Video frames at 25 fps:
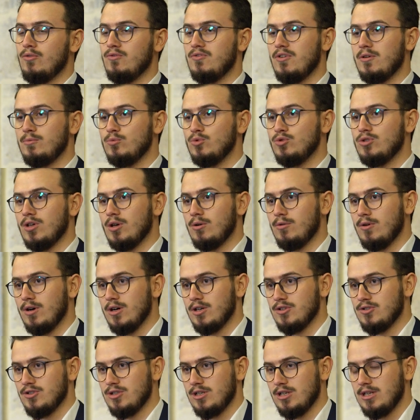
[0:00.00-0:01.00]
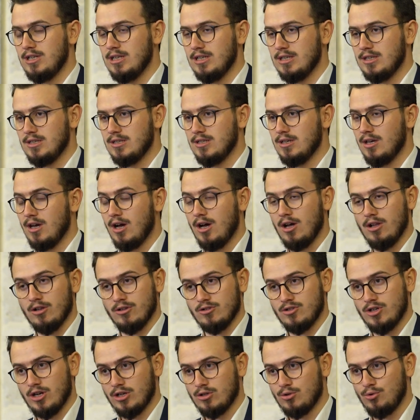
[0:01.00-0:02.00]
ve mütevazilik,
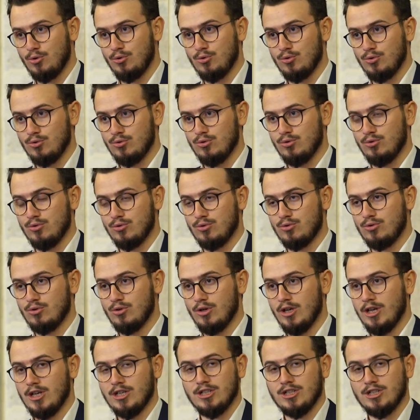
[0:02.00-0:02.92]
alçak gönüllülük,